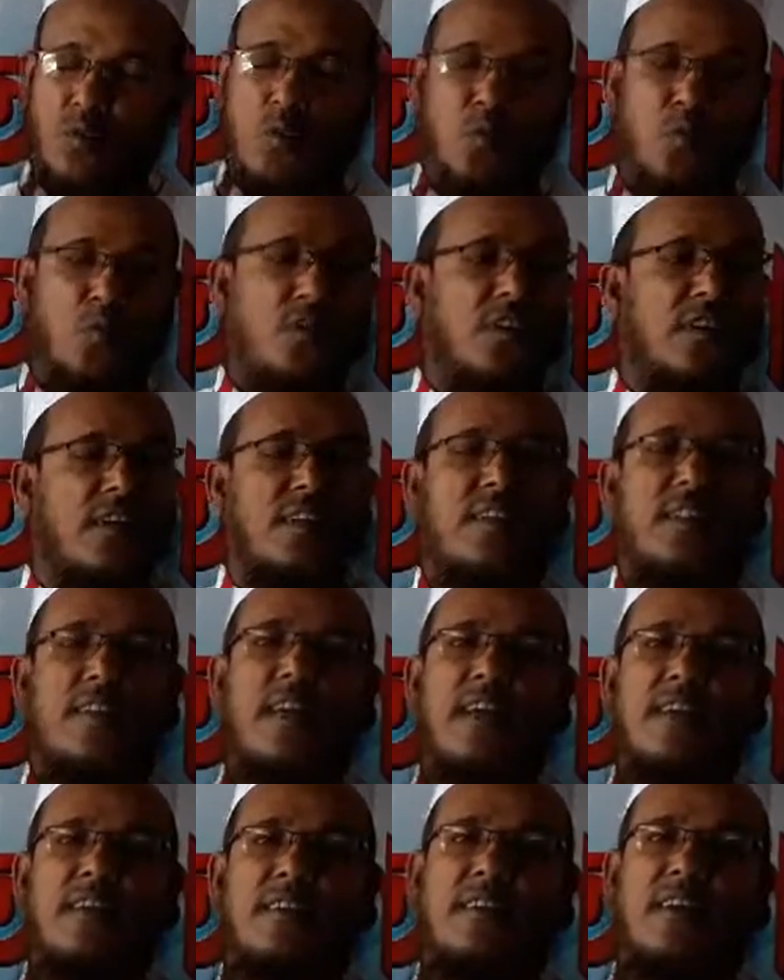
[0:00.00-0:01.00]
উপস্থিত
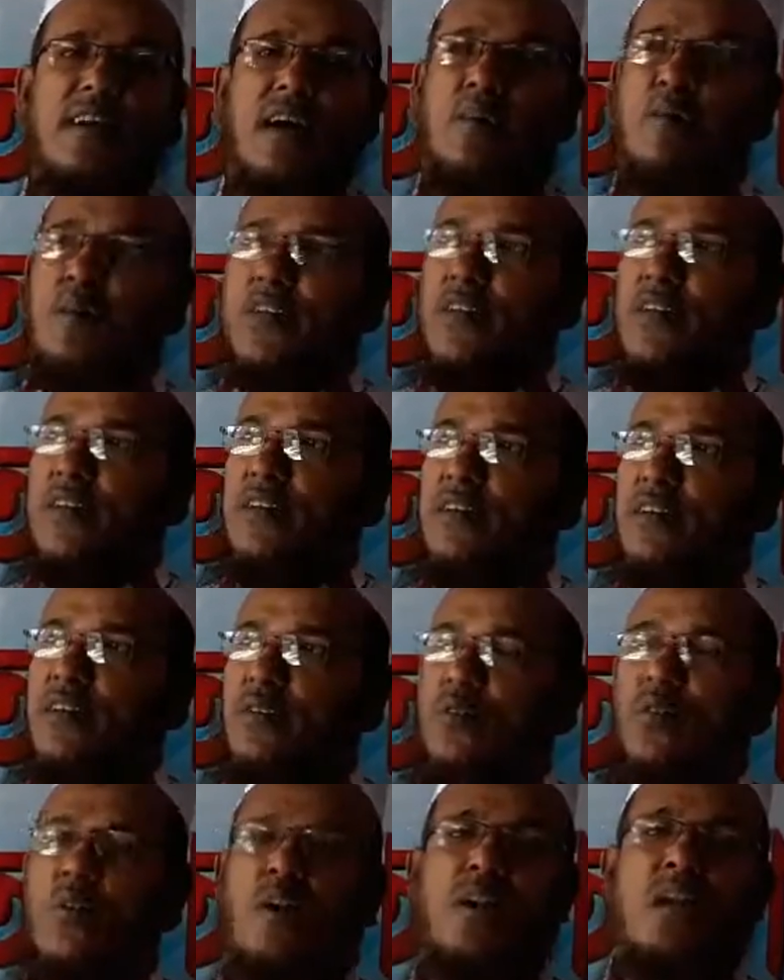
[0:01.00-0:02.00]
নেই আমাদের
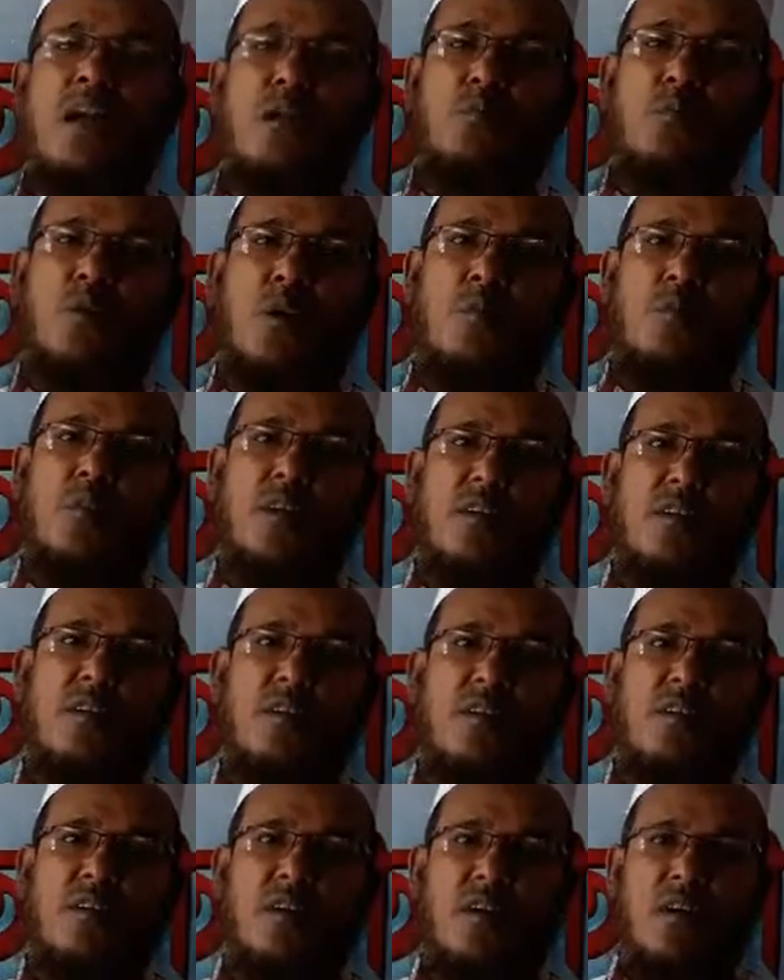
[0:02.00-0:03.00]
অনলাইন ফোরামের
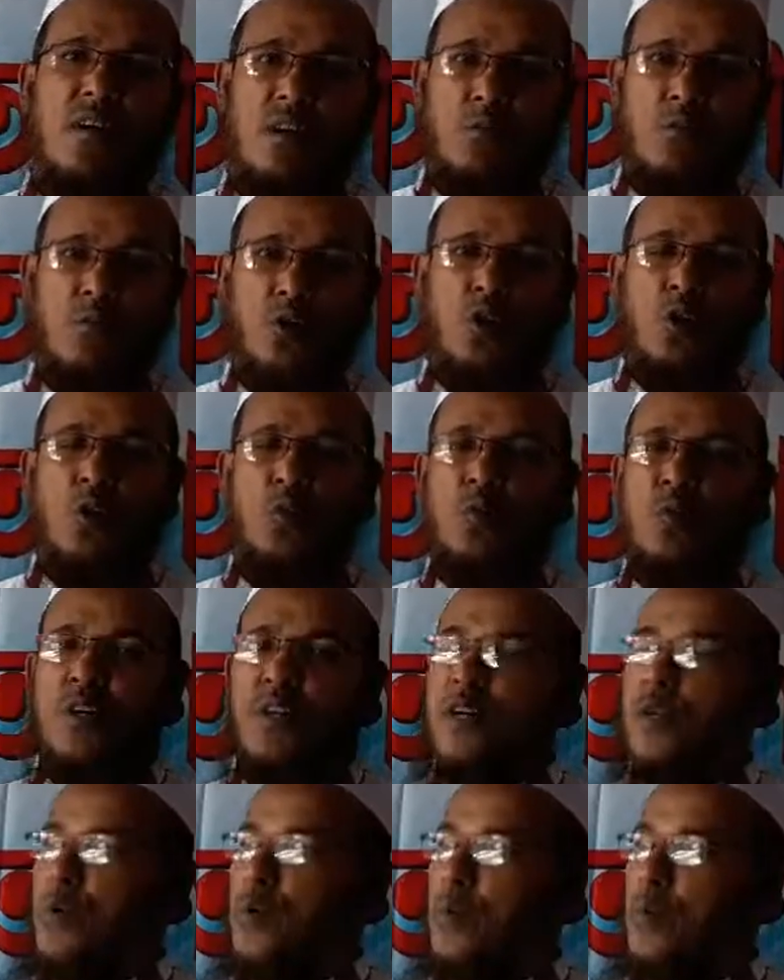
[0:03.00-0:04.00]

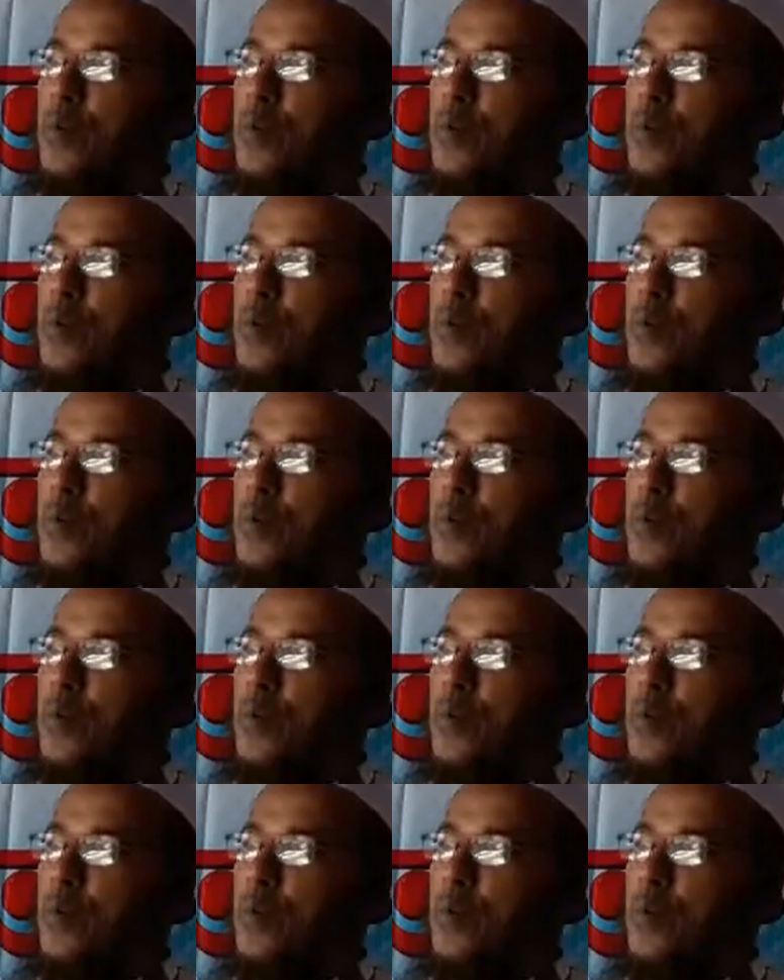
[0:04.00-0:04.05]
মধ্যমণি